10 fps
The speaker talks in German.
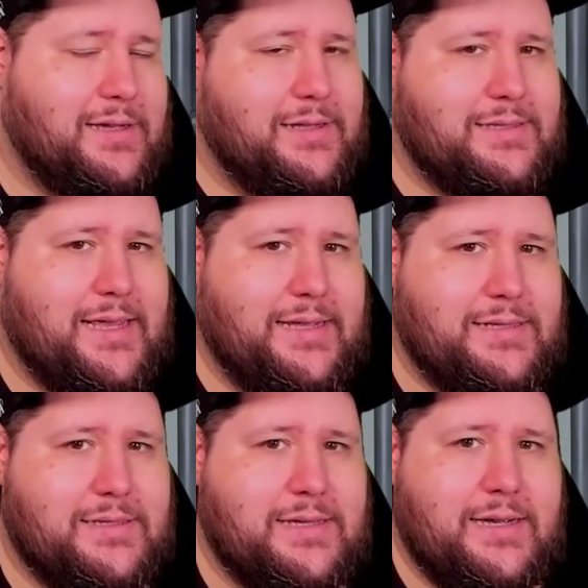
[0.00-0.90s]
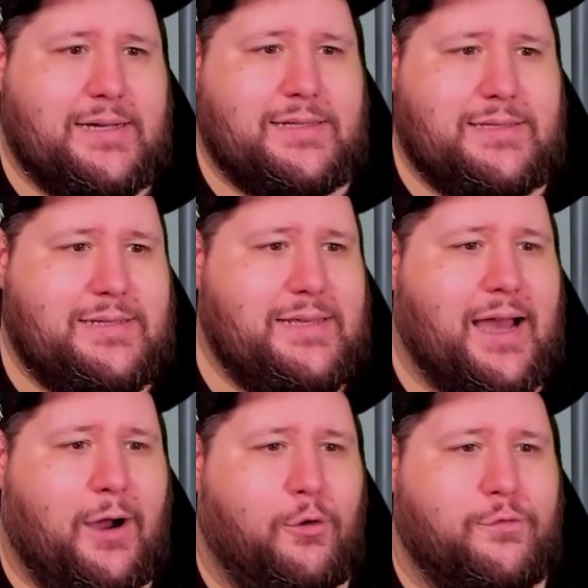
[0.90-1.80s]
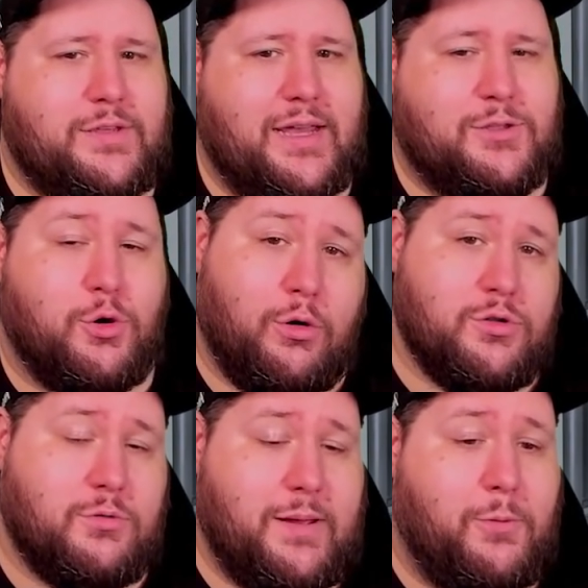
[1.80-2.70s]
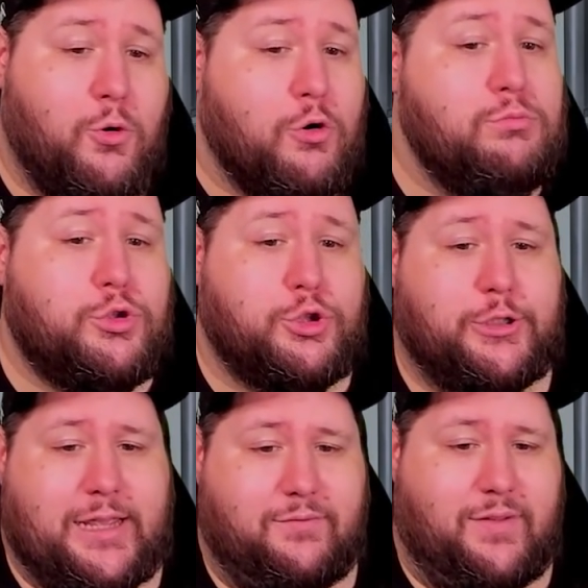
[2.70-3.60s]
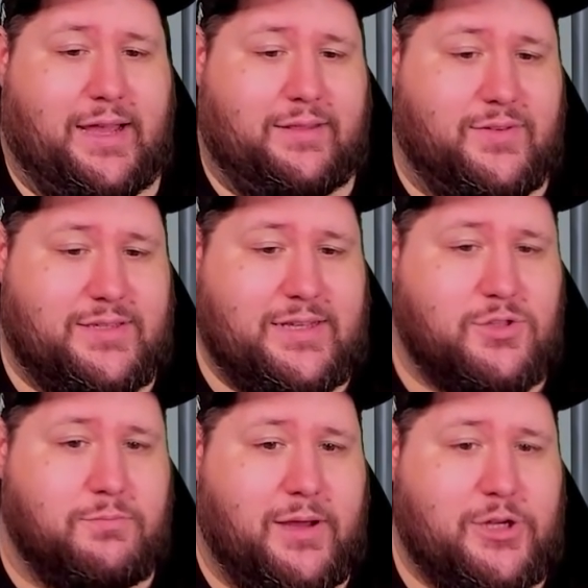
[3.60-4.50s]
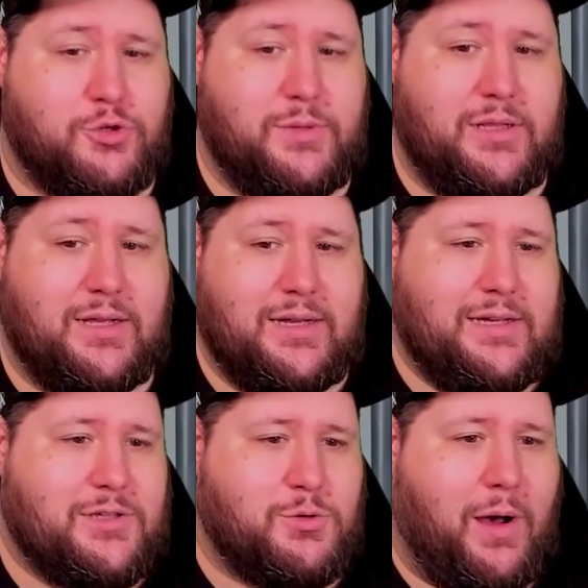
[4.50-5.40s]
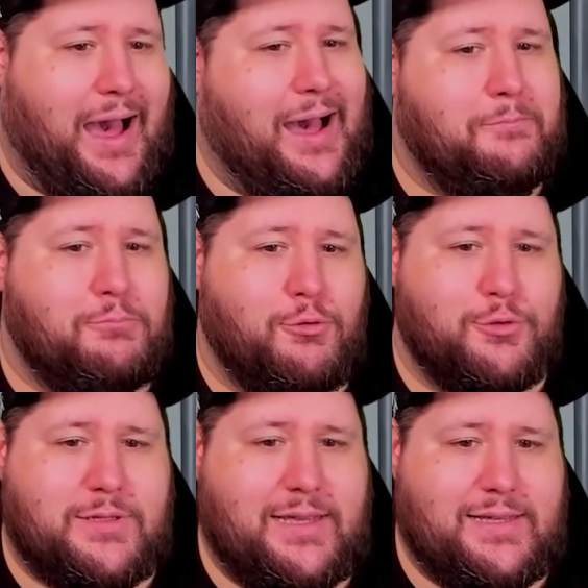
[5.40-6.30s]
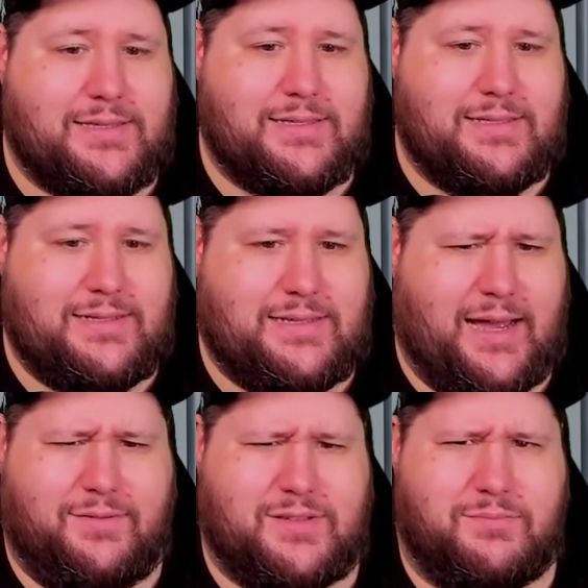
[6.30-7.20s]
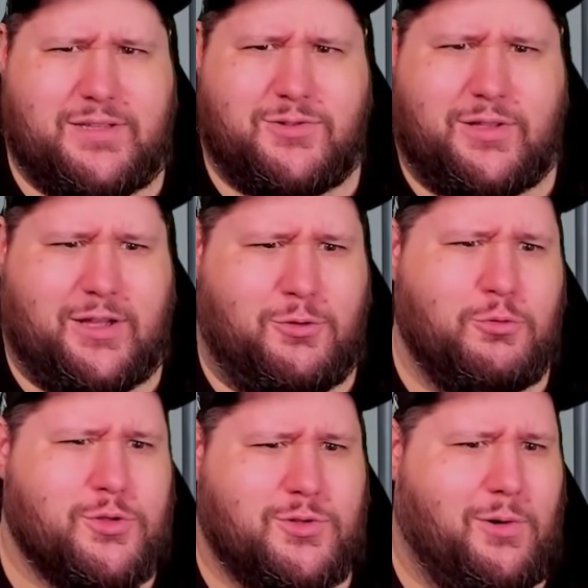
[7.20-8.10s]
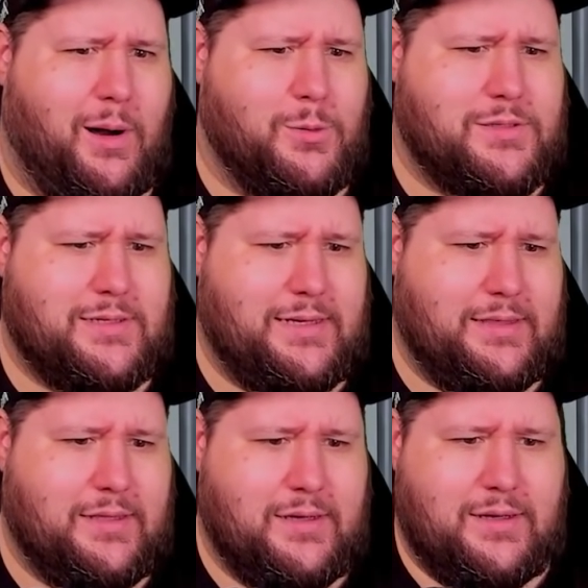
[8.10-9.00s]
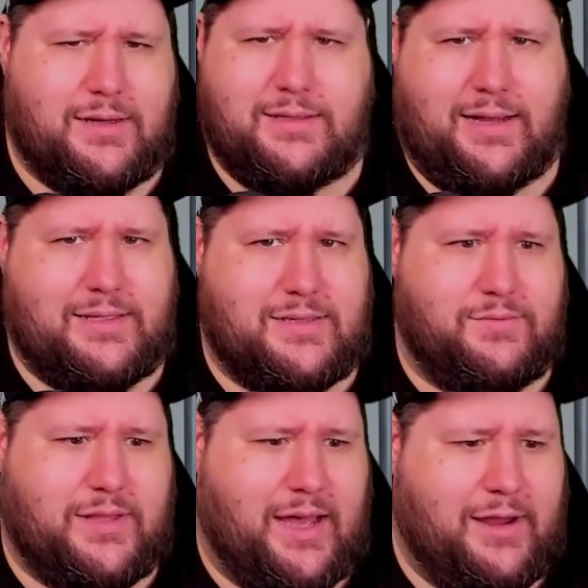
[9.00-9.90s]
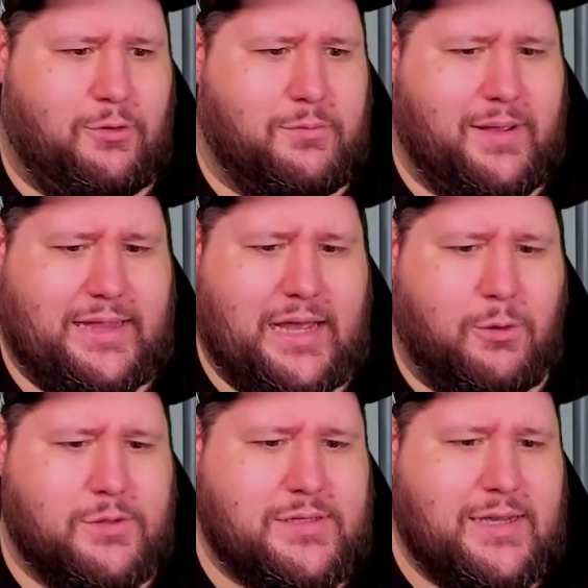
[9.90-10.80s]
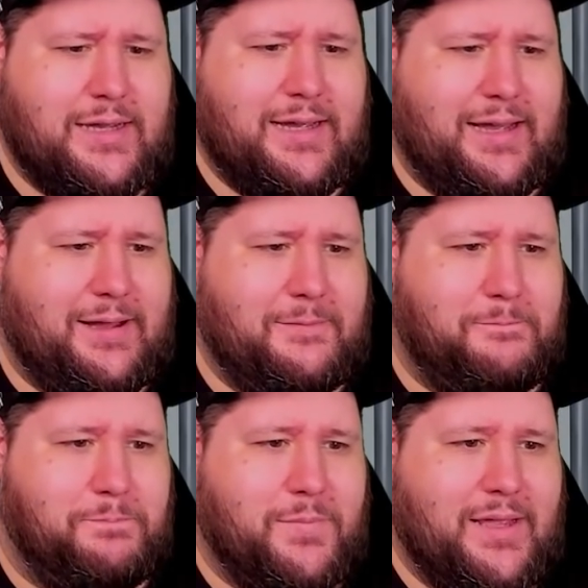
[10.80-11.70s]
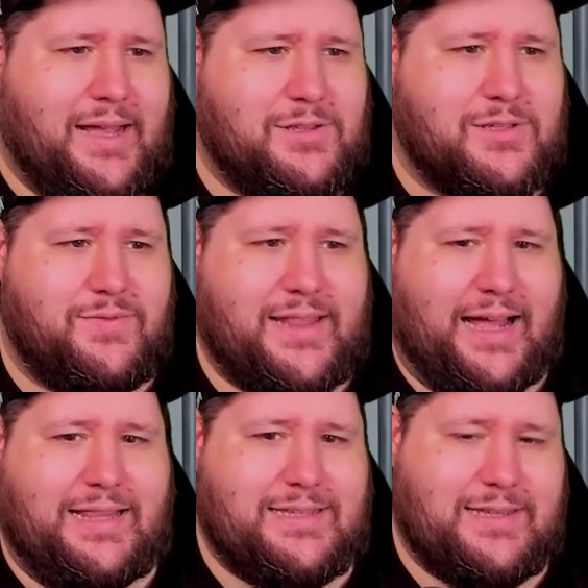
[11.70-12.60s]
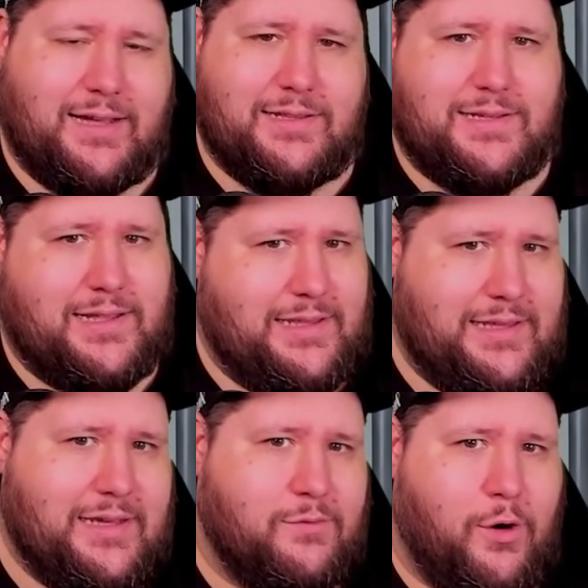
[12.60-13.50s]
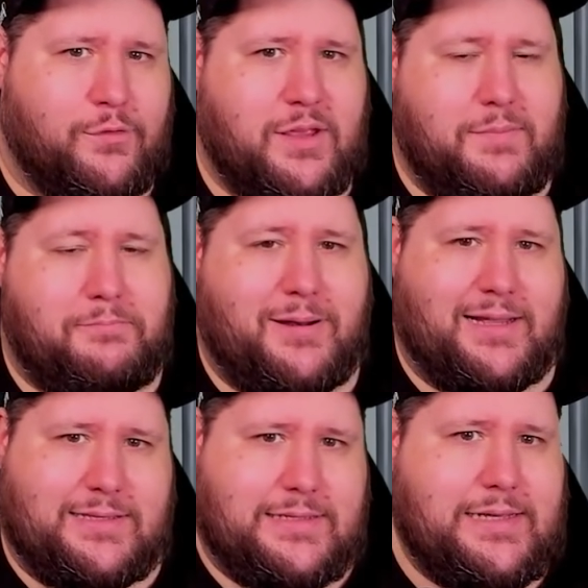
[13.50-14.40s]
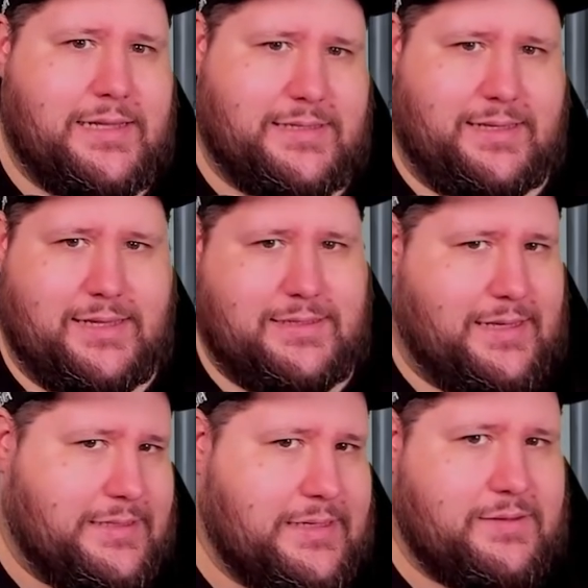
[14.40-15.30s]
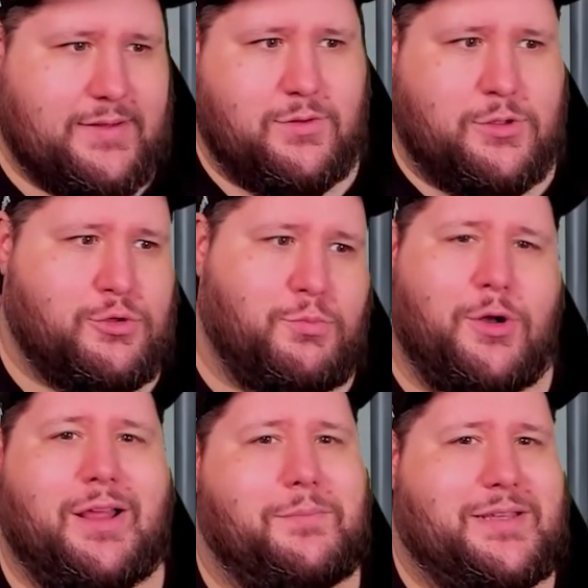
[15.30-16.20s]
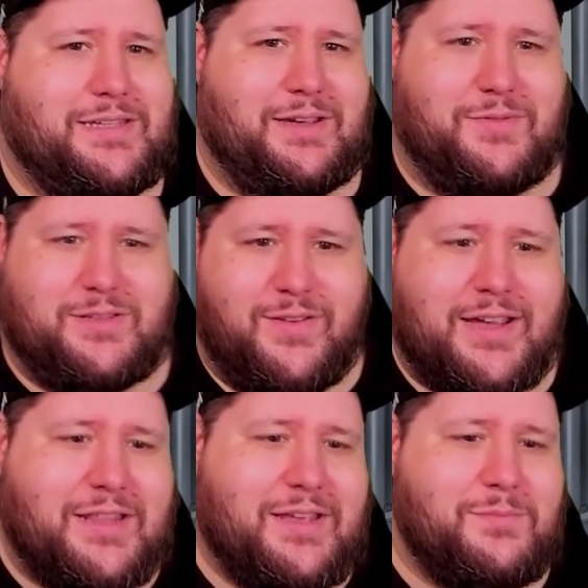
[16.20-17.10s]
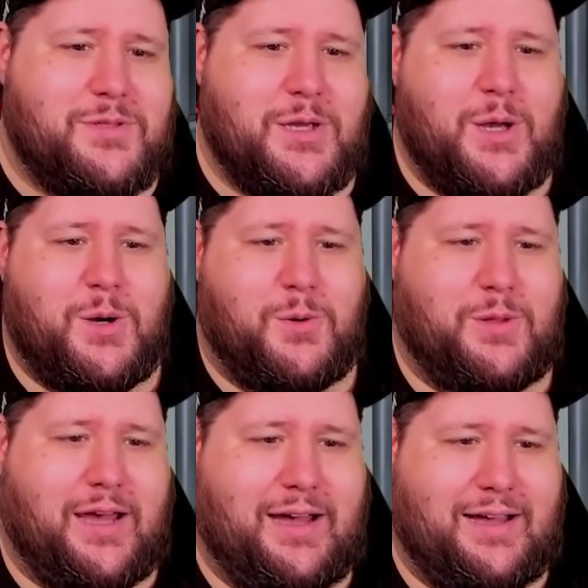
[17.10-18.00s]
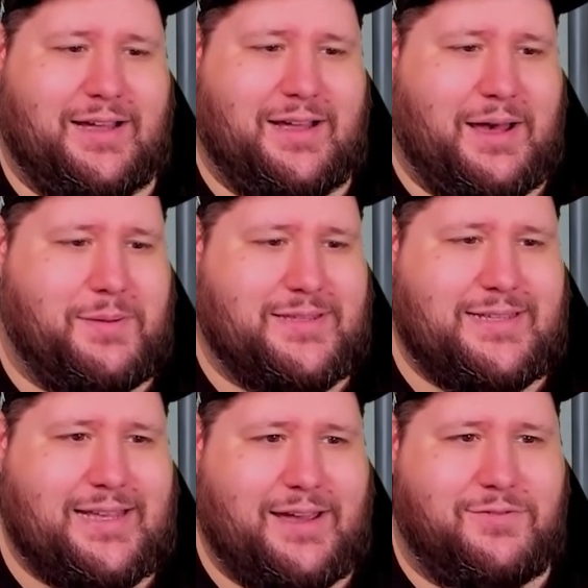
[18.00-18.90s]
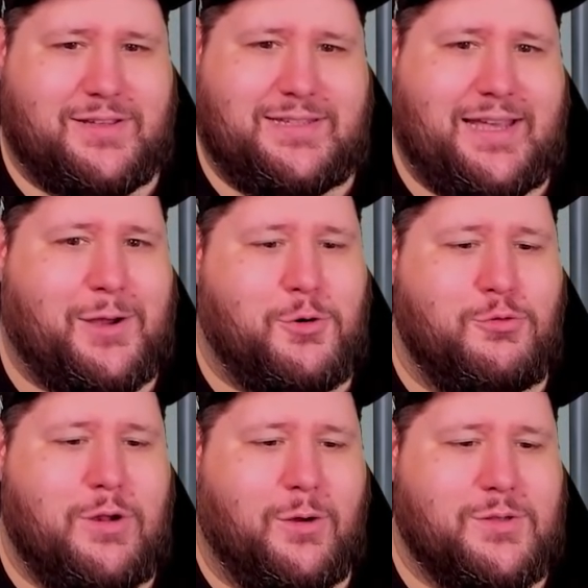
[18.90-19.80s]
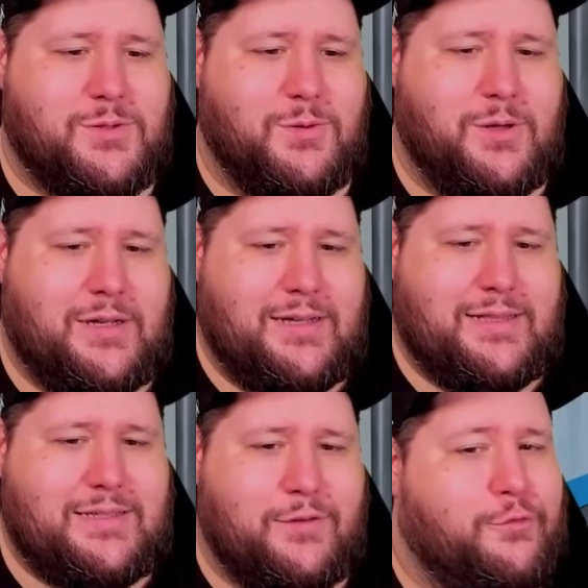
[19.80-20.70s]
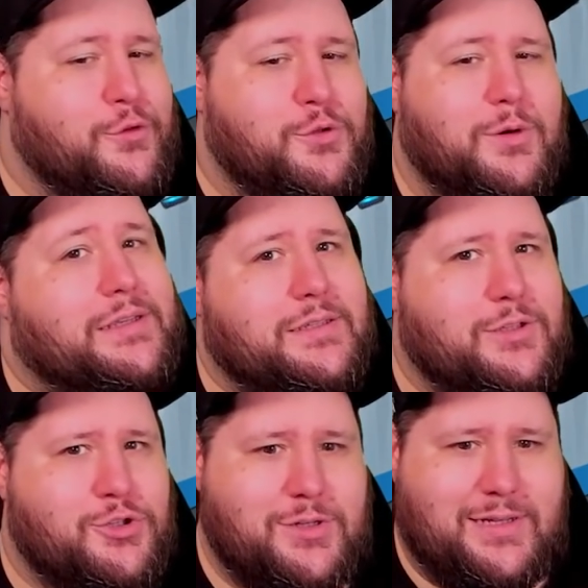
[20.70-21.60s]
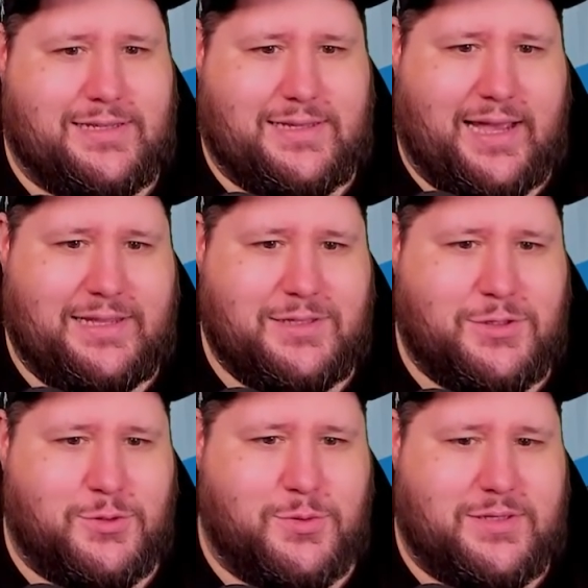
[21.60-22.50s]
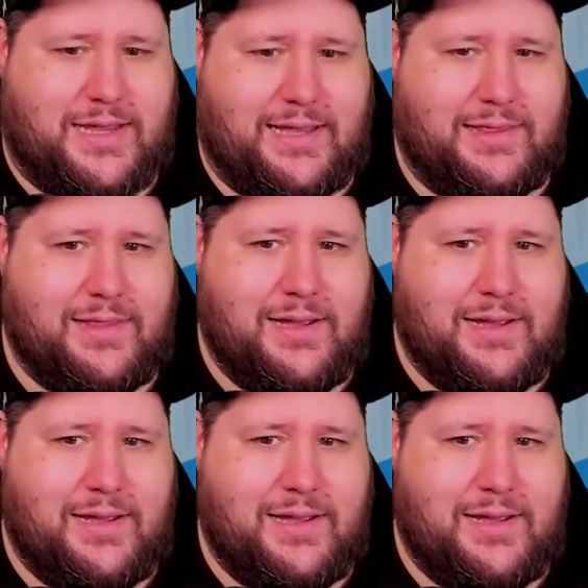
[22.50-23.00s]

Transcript: gezeigt hat, die auf der Toronto-Map rumstehen werden. Wir sehen zum Beispiel so Armprothesen, die teilweise ein bisschen sogar nach Lucio aussehen. Die eine sieht irgendwie nach Iron Man aus. Ähm, also es werden alles Sachen sein, die irgendwo auf der Map platziert sind. Das ist jetzt nichts, was uns spoilermäßig irgendwas wegnimmt. Oder, äh, aber es sieht einfach sehr cool aus, so diese futuristischen Designs zu sehen